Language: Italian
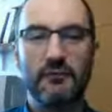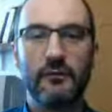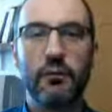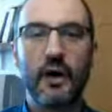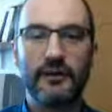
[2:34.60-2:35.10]

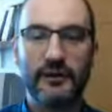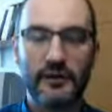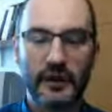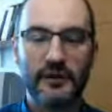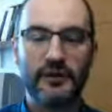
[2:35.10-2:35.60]
può essere
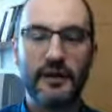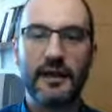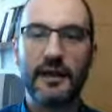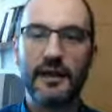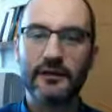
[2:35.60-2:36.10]
vera in certi
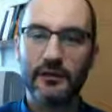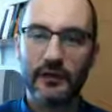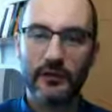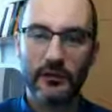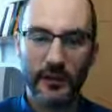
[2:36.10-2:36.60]
casi, ma
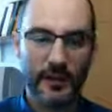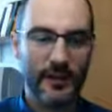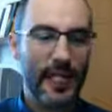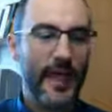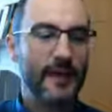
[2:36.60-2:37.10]
non lo era
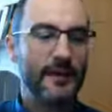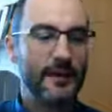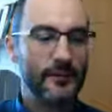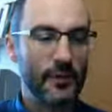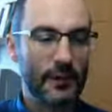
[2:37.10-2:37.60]
nel
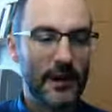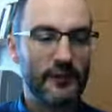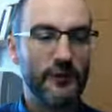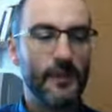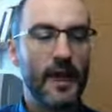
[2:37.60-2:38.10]
mio
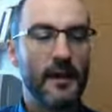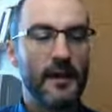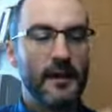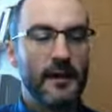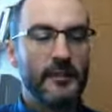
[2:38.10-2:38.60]
caso.
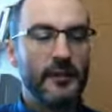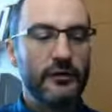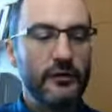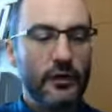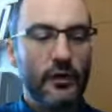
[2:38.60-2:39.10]
Mi
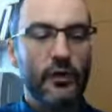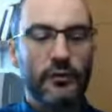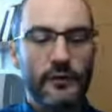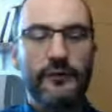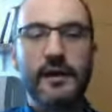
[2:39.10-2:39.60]
sono accorto
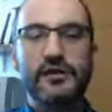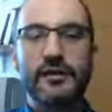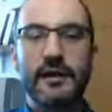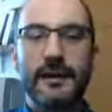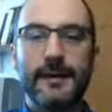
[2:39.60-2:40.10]

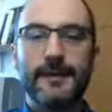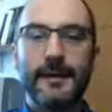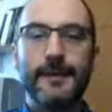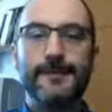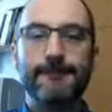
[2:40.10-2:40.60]
invece che
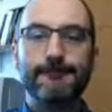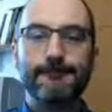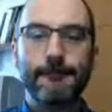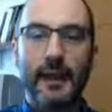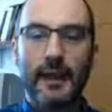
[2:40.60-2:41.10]
ehm,
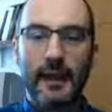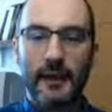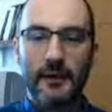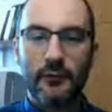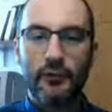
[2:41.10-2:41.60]

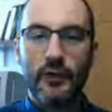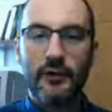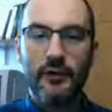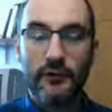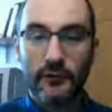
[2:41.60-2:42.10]
era un
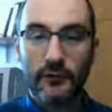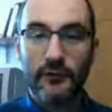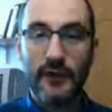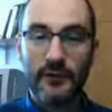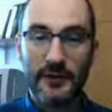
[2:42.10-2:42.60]
qualcosa di
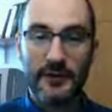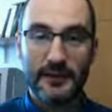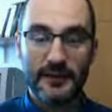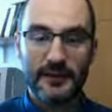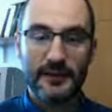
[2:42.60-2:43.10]
filosoficamente
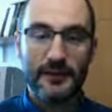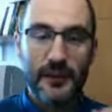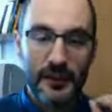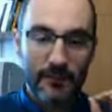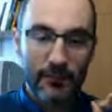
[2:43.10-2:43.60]
interessante
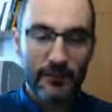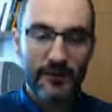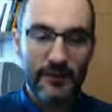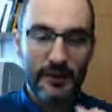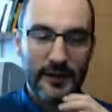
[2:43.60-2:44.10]
perché
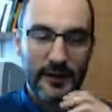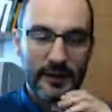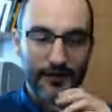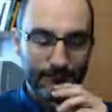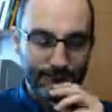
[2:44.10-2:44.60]
poneva eh,